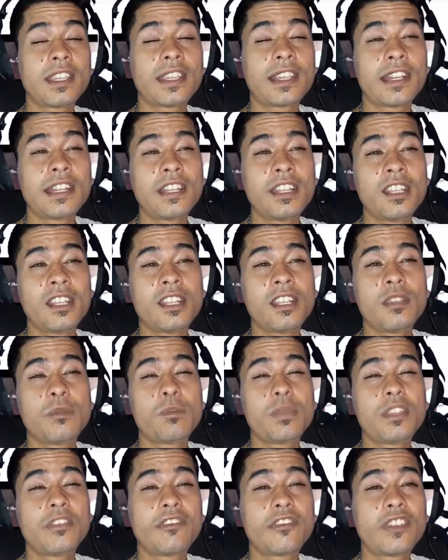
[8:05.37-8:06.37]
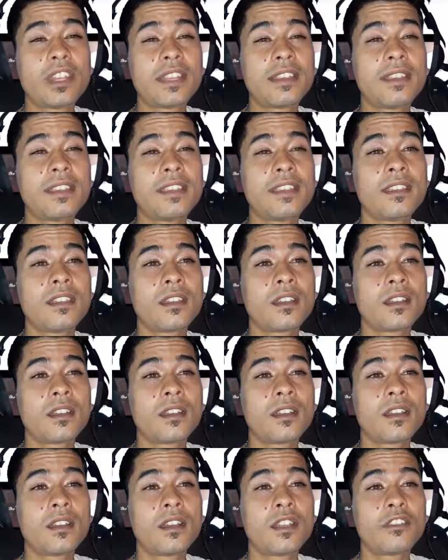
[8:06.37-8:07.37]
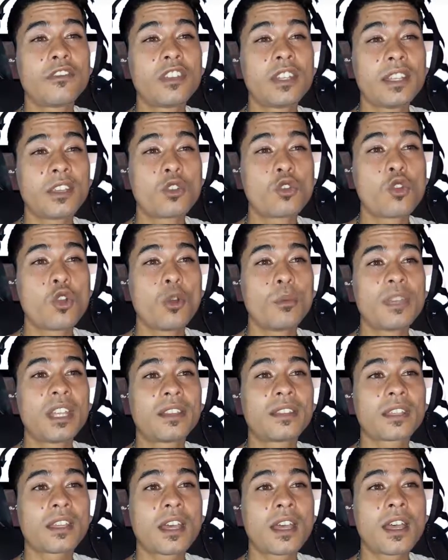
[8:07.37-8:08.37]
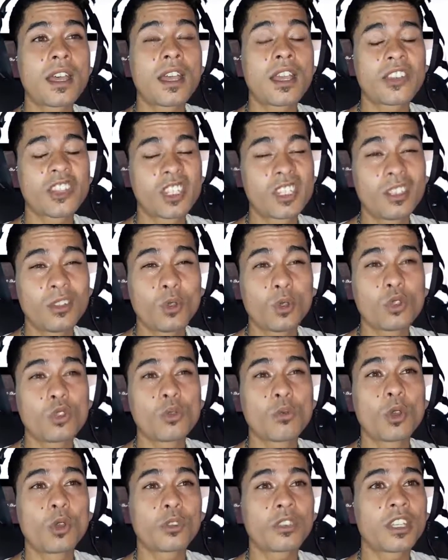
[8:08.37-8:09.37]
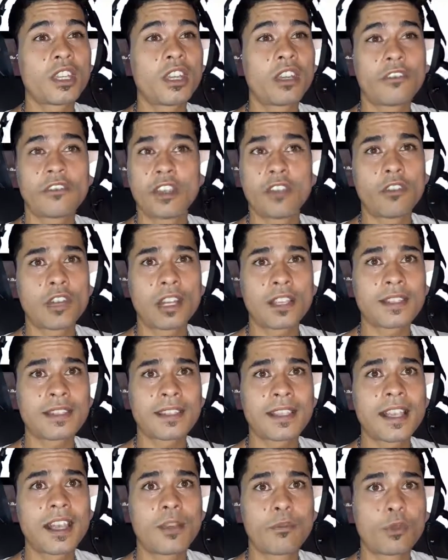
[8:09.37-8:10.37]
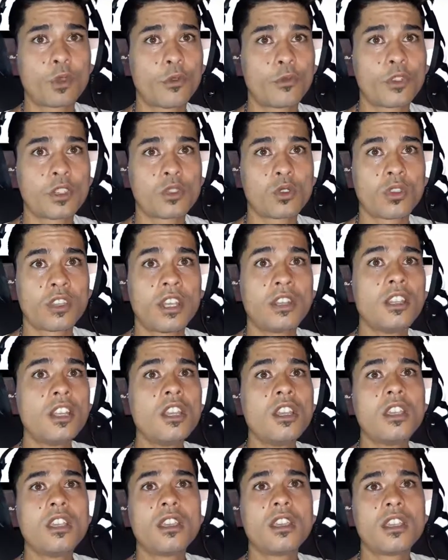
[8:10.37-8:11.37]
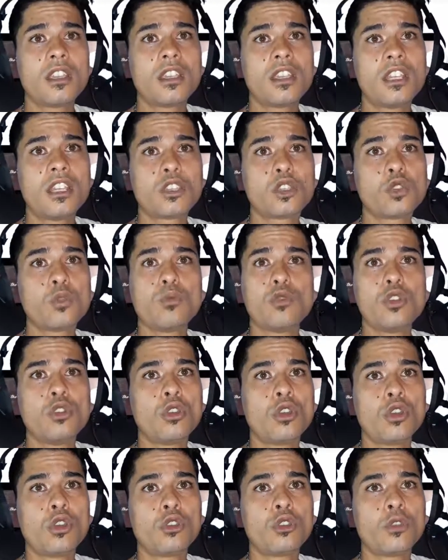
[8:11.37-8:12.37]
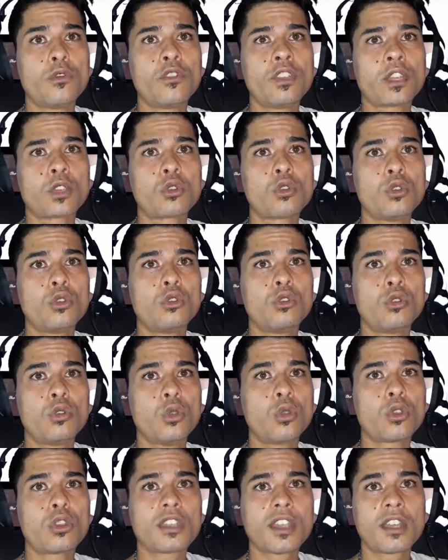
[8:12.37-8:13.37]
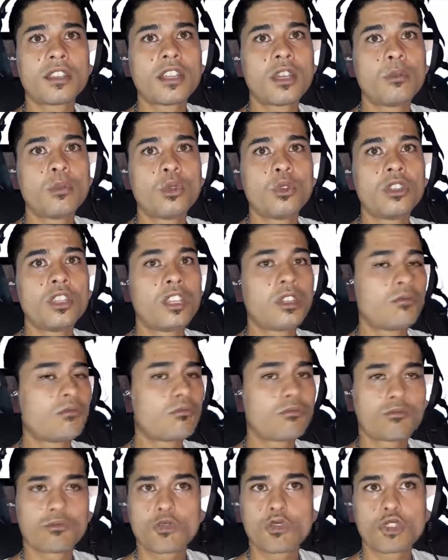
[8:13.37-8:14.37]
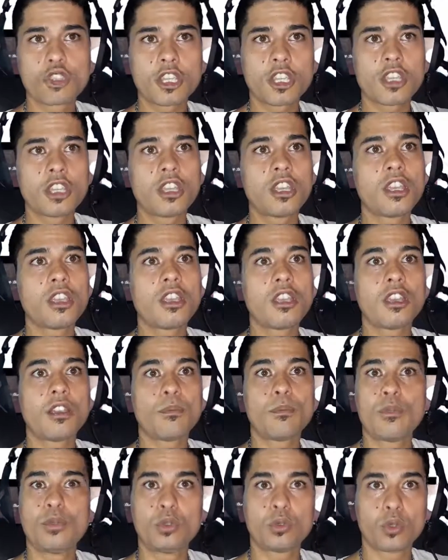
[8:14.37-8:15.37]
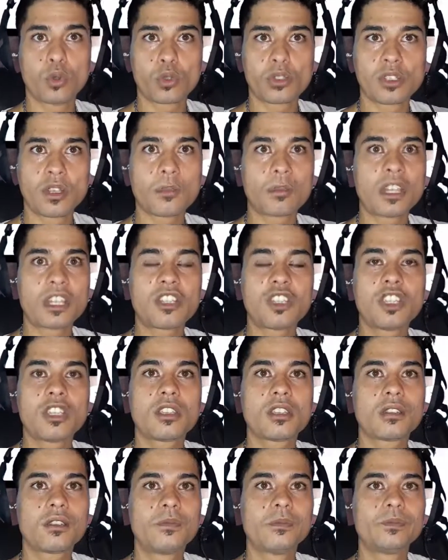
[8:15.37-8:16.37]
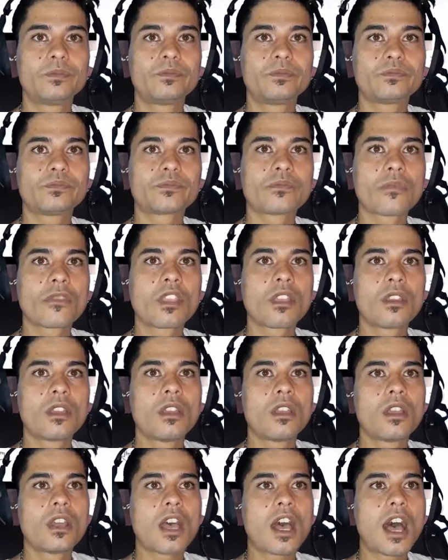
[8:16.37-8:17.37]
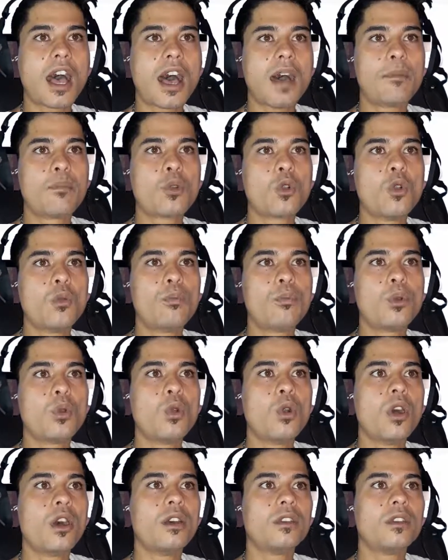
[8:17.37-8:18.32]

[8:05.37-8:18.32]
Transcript: clips, il fait des, euh, il fait des courts-métrages, des documentaires. Enfin voilà, c'est un professionnel. Il cumule 2,2K d'abonnés, ce qui est plutôt sympathique à propos. Euh,